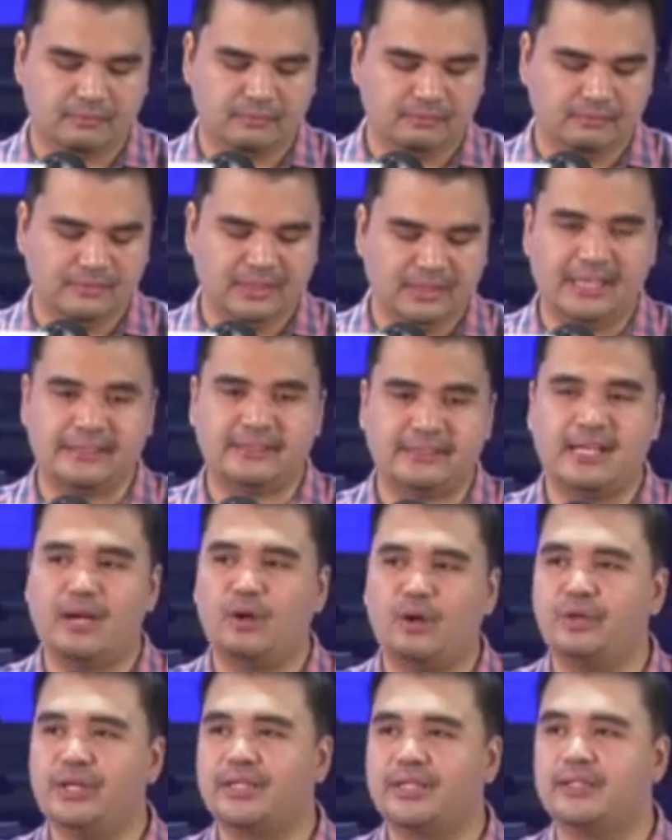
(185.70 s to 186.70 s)
At uh,
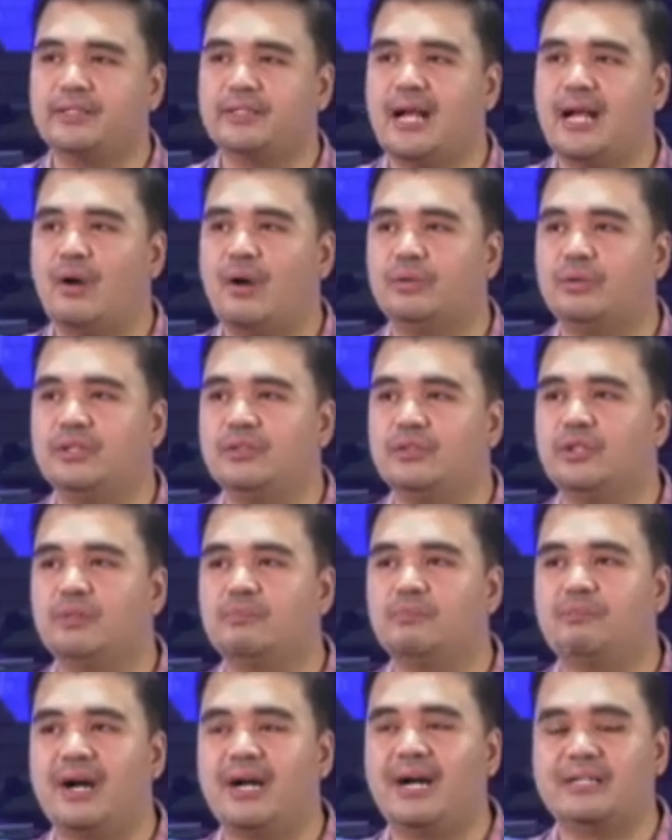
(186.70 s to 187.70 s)
connected nga ho dito yung
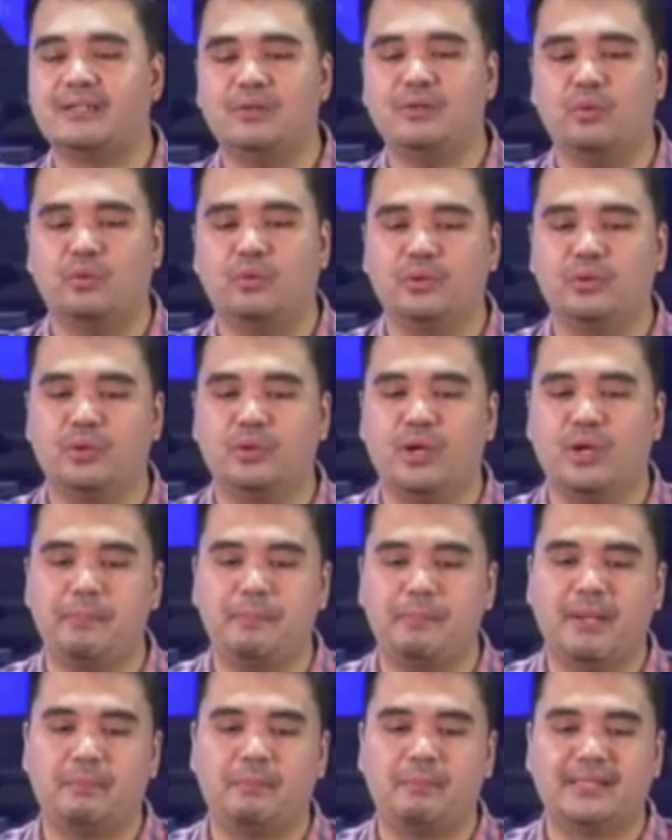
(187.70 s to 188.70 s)
pangatlo kung yung uh,
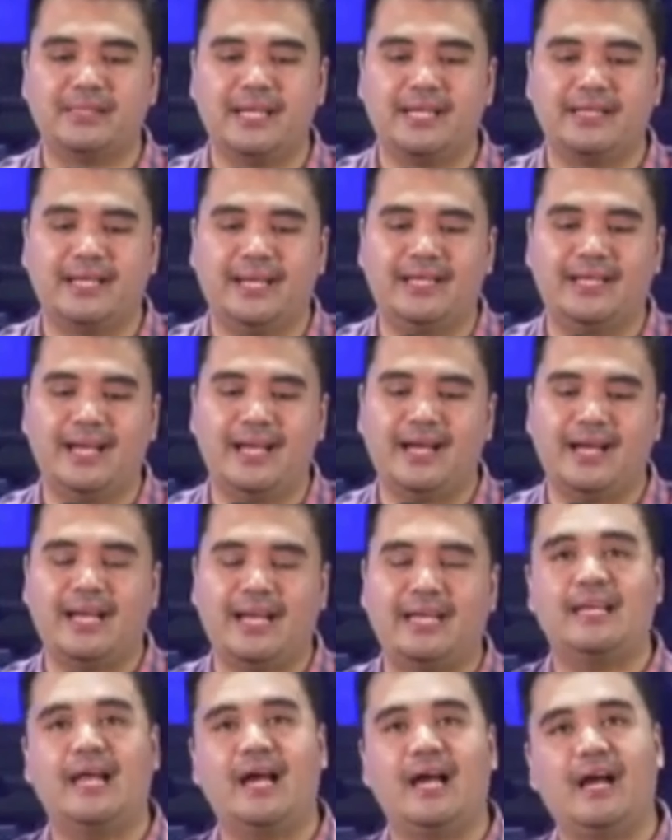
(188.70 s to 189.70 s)
pagpatay ay uh,
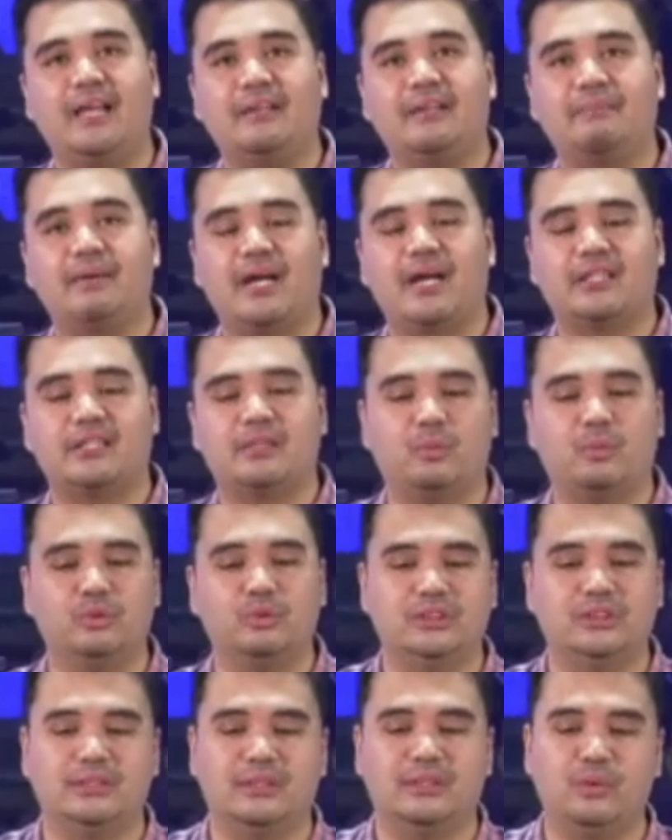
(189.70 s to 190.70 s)
kailangan para
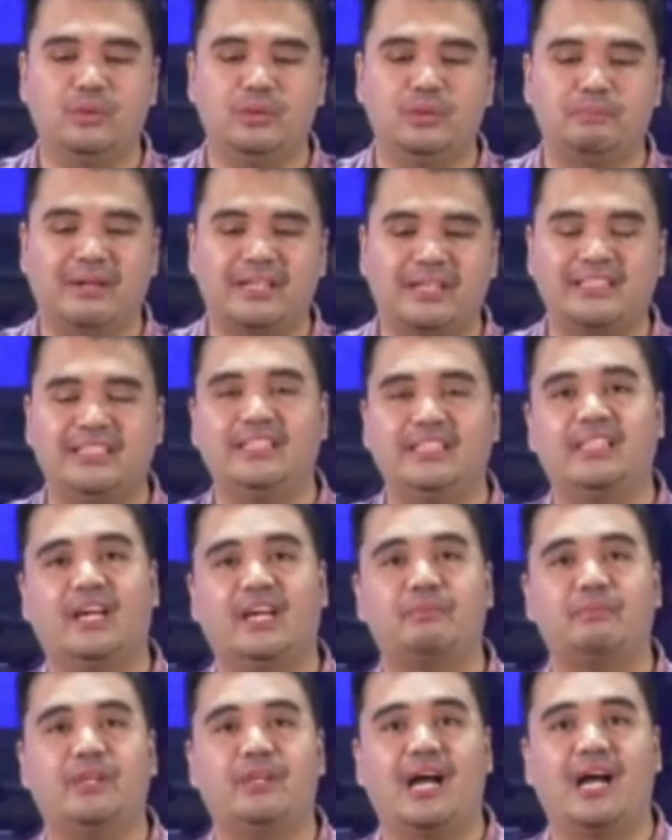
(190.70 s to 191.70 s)
tapusin na ho yung
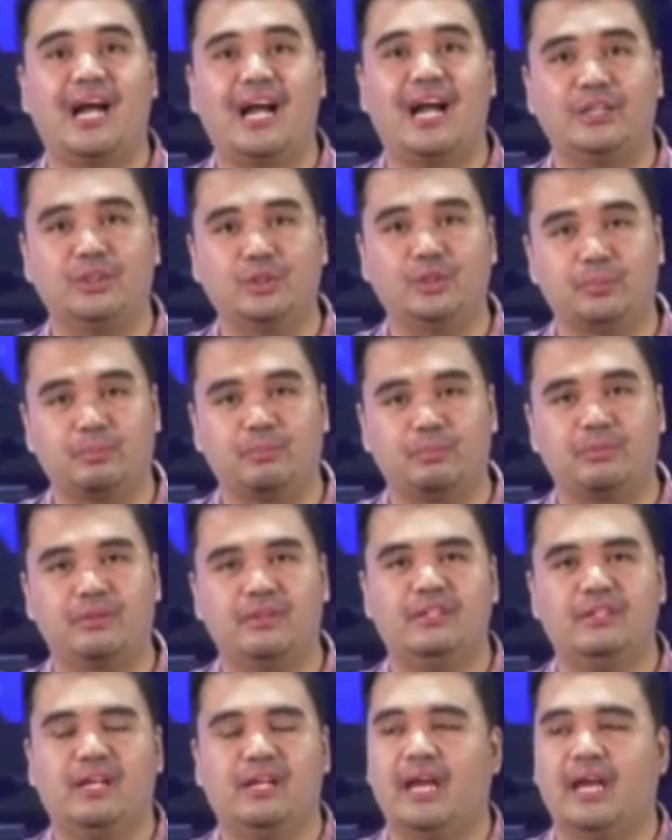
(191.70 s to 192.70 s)
paghihirap ng hayop.
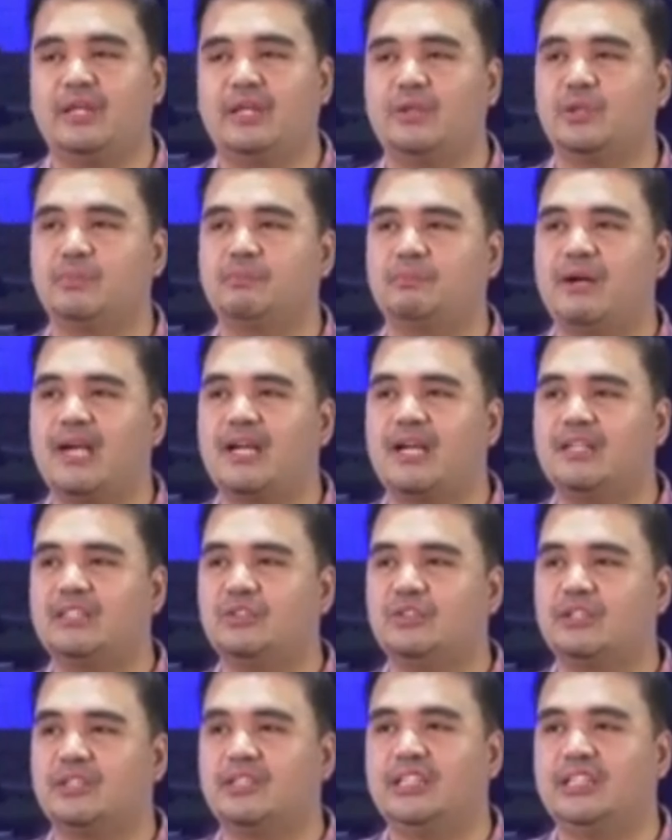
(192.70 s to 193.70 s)
Ayan ho, yung parang
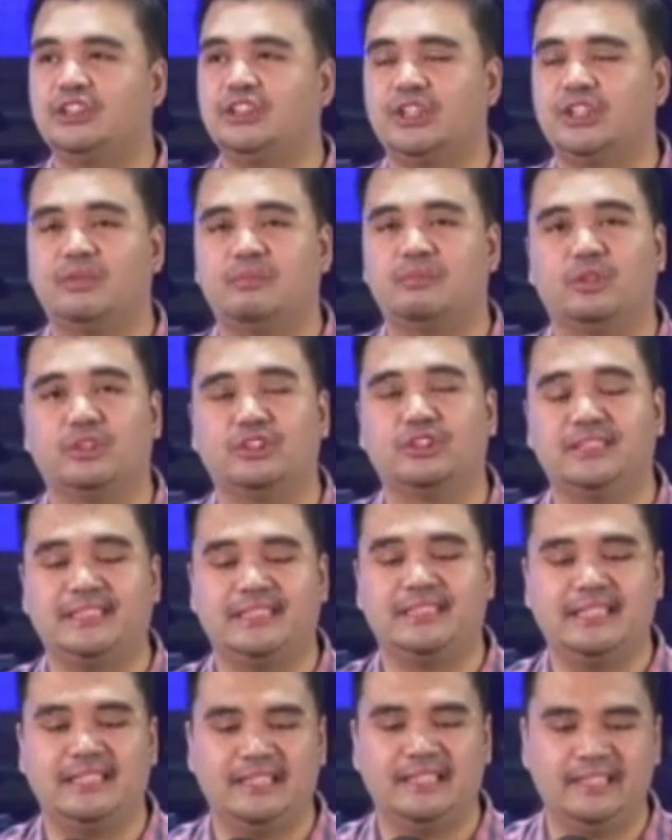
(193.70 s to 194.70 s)
euthanasia o mercy
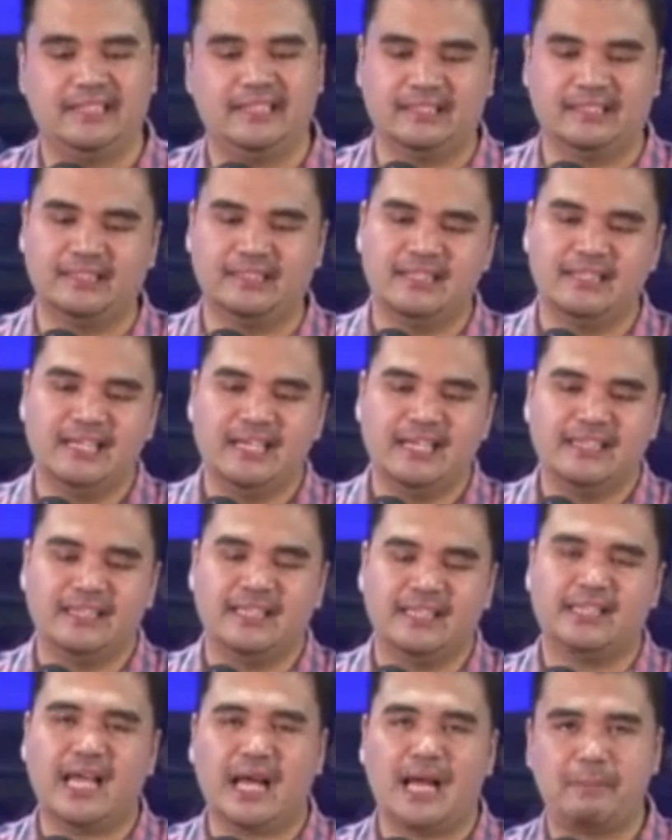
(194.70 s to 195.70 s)
killing
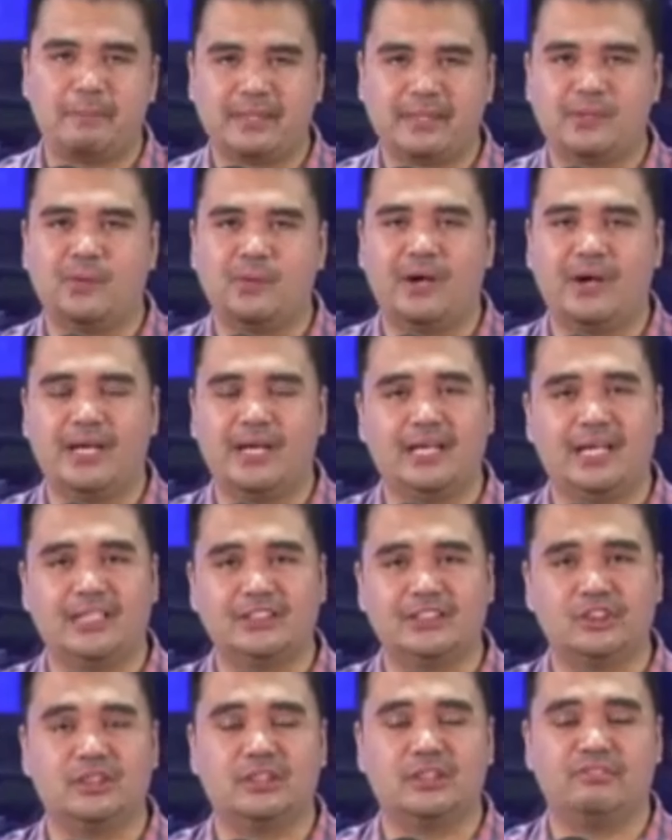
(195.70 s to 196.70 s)
na dapat ho ay uh,
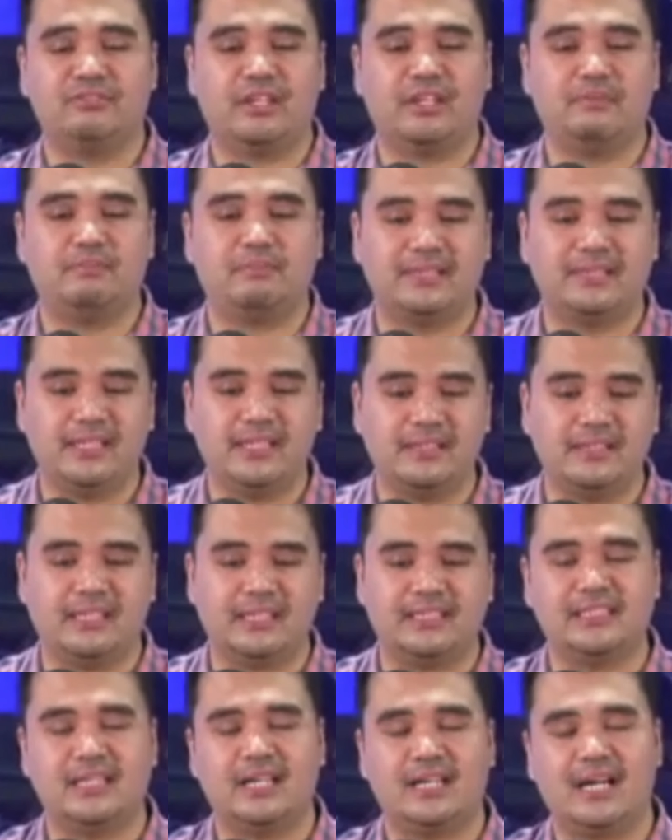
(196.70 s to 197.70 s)
certified pa din ng
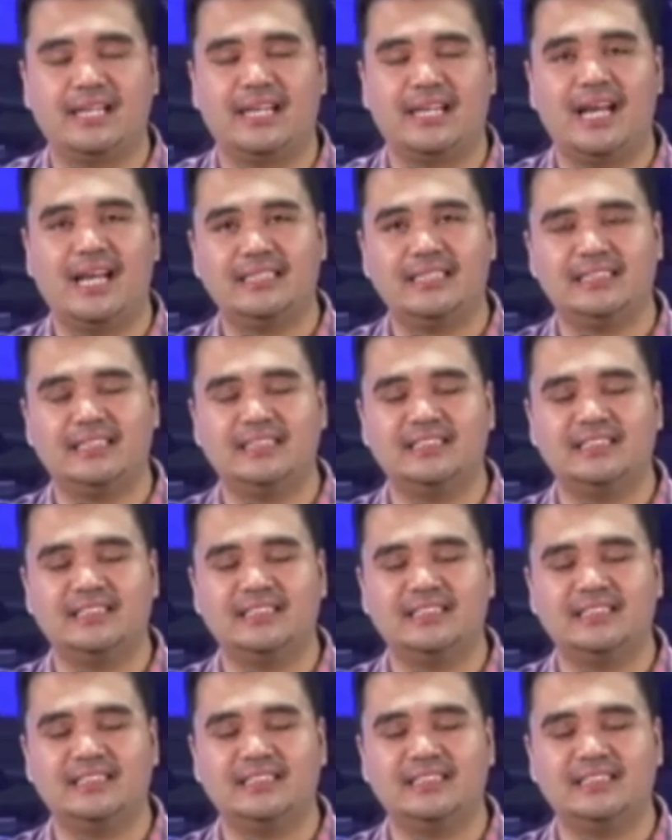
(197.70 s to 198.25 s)
isang uh, licensed